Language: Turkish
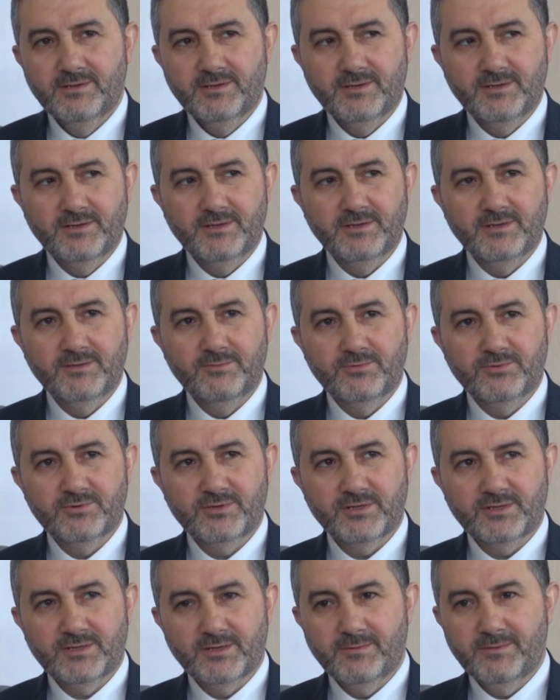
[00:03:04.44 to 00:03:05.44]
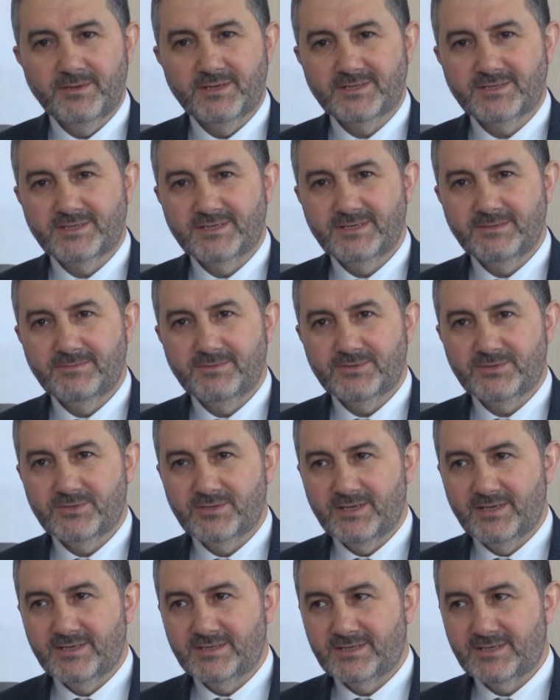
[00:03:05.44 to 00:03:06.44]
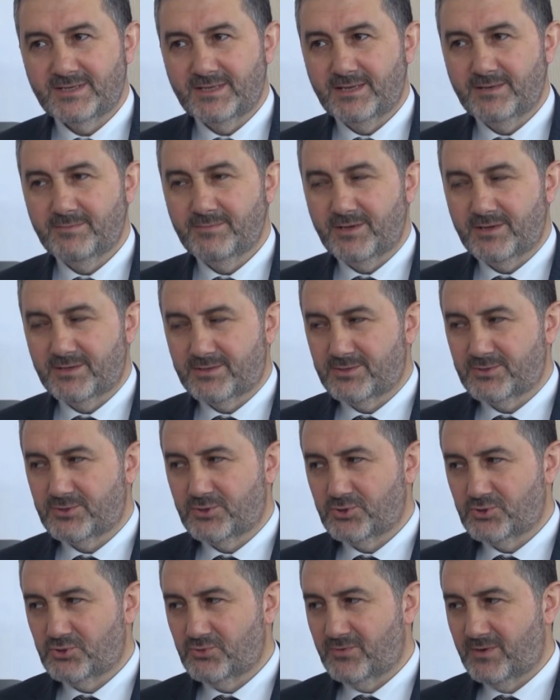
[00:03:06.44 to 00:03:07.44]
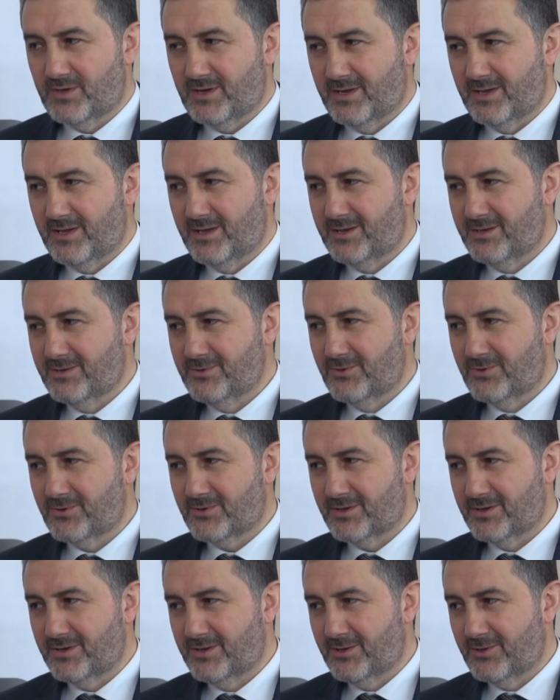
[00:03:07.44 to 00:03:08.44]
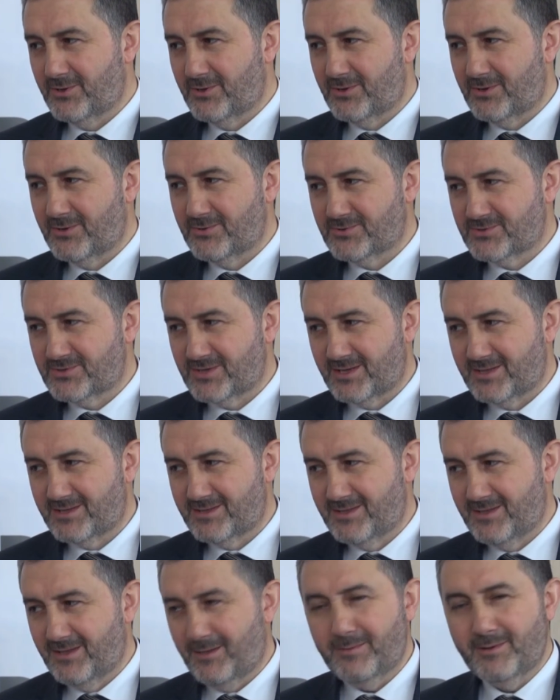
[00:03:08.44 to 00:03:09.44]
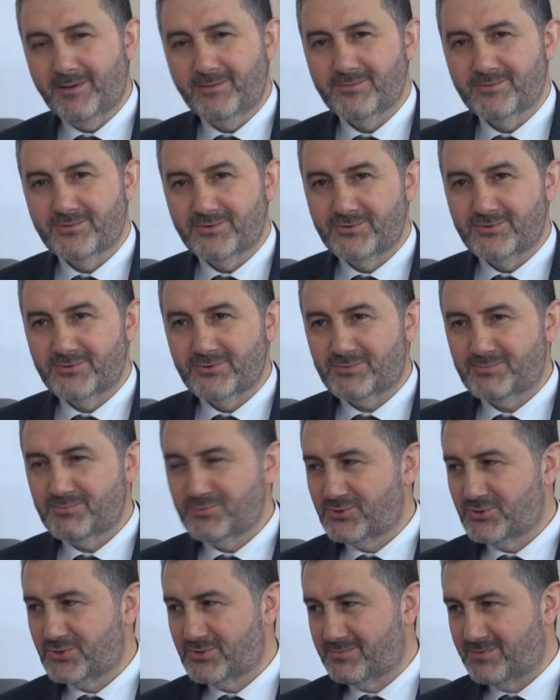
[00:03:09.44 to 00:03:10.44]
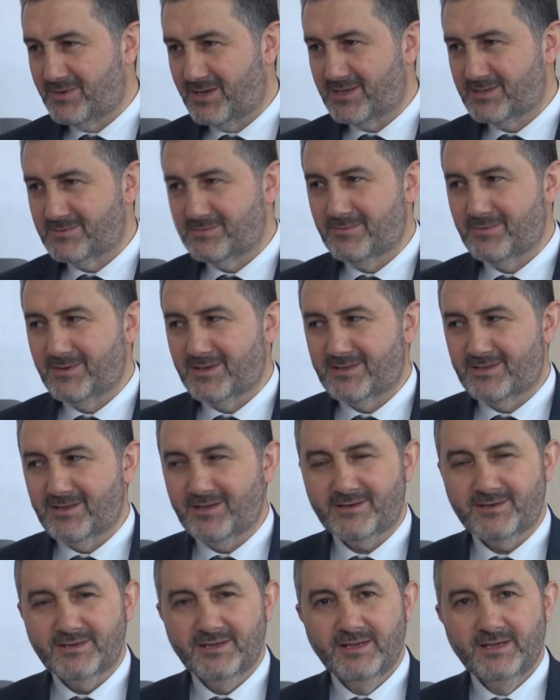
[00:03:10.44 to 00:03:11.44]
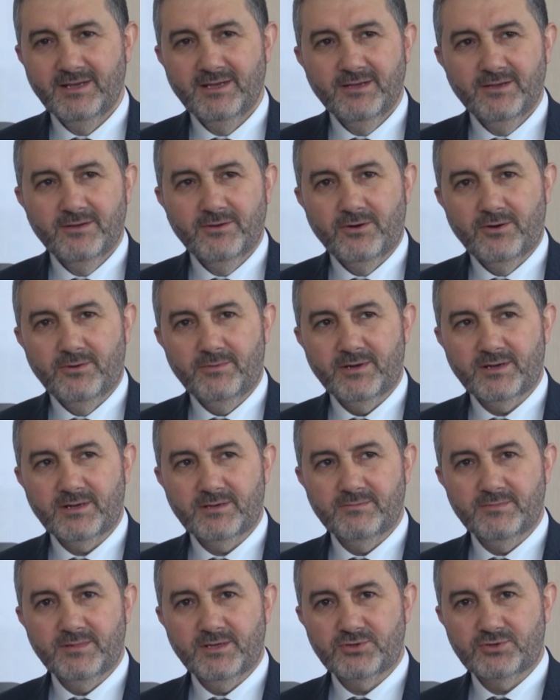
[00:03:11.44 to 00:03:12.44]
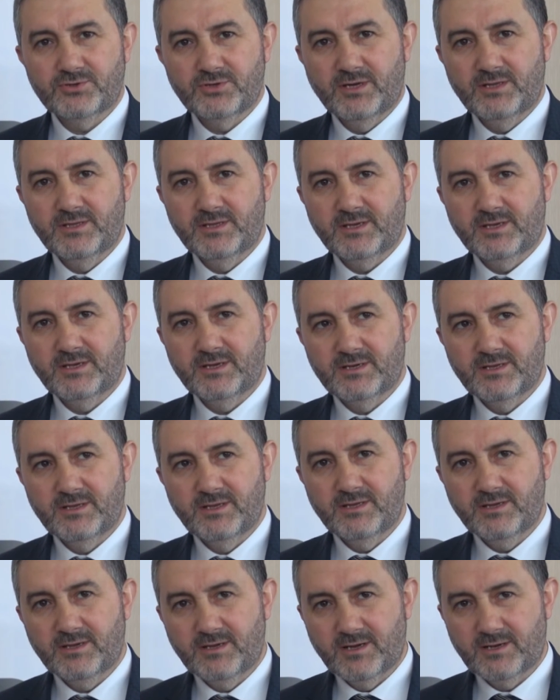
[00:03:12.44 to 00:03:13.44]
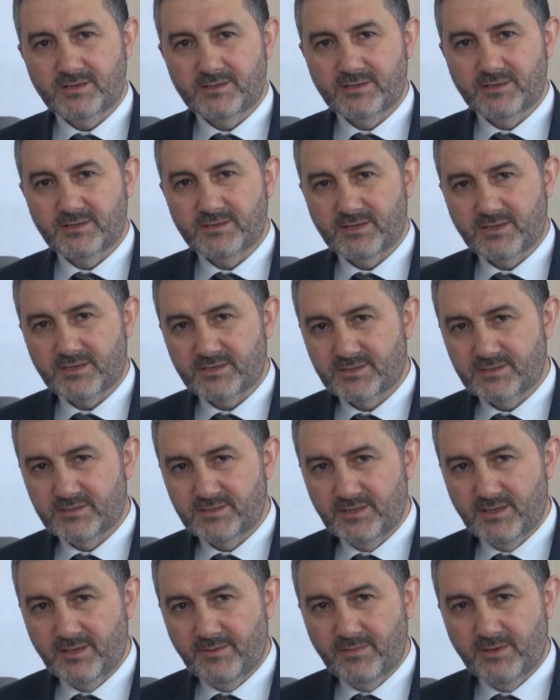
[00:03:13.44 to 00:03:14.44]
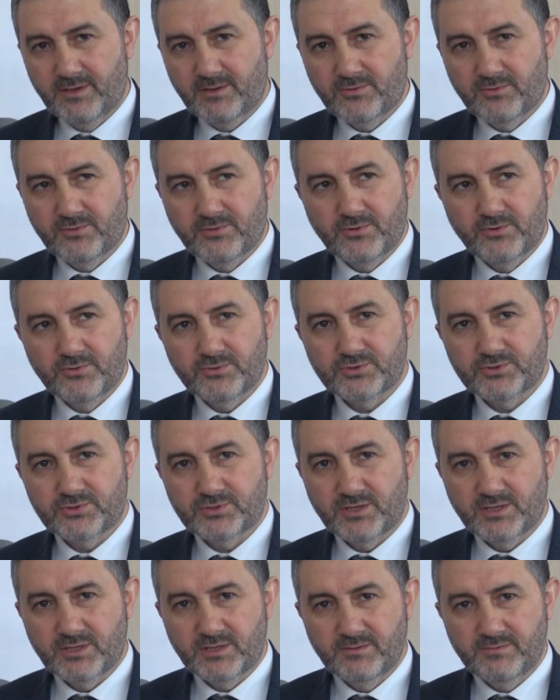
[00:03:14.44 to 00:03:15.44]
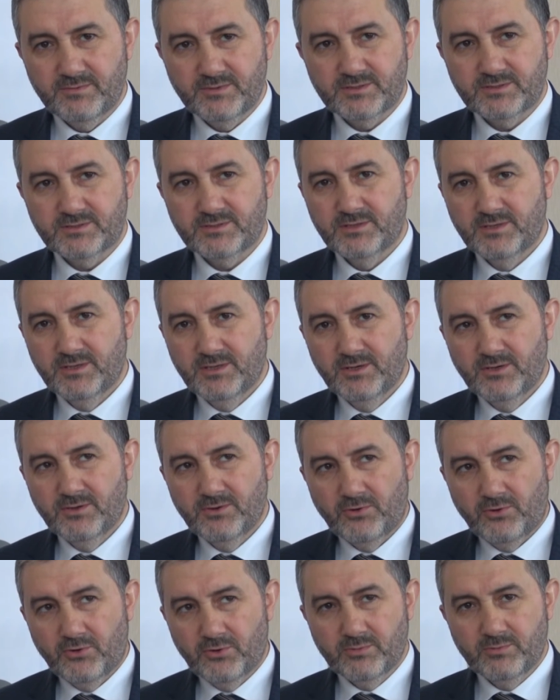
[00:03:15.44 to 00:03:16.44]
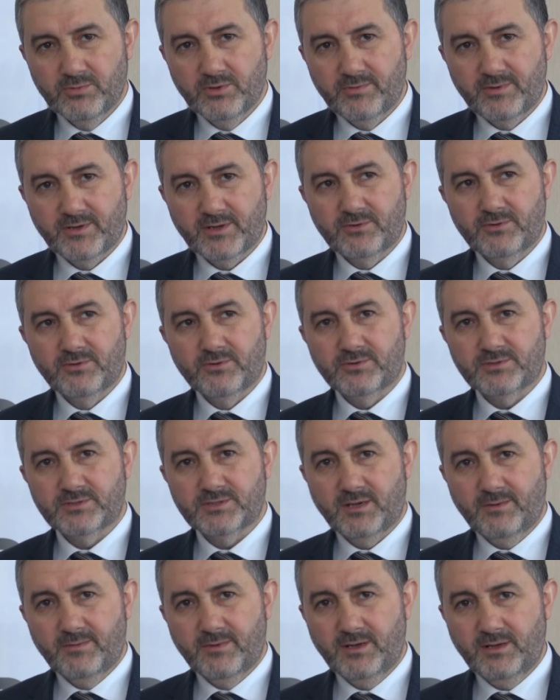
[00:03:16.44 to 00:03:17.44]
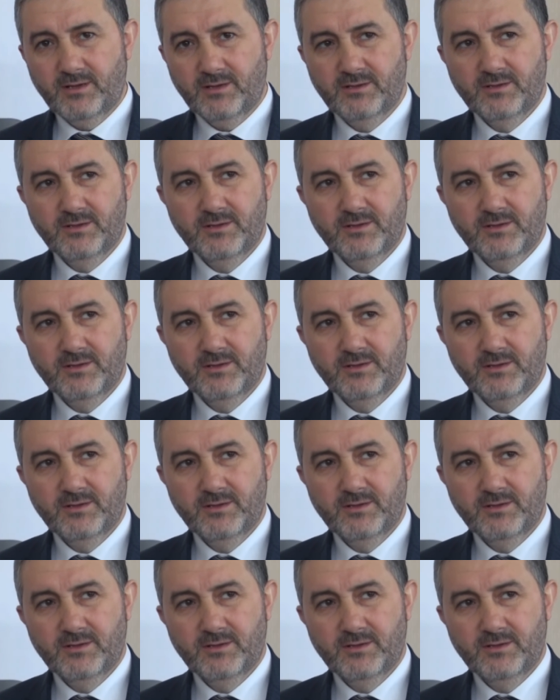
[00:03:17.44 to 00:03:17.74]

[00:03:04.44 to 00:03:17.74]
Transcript: E, burada tabii eski eskilerin bir atasözü var ayağını yorganına göre uzattı ama bunu unutmuşuz biraz bir miktar. O bakımdan şu andaki kredi kartları taksitleme konusuna da biz olumlu bakıyoruz ama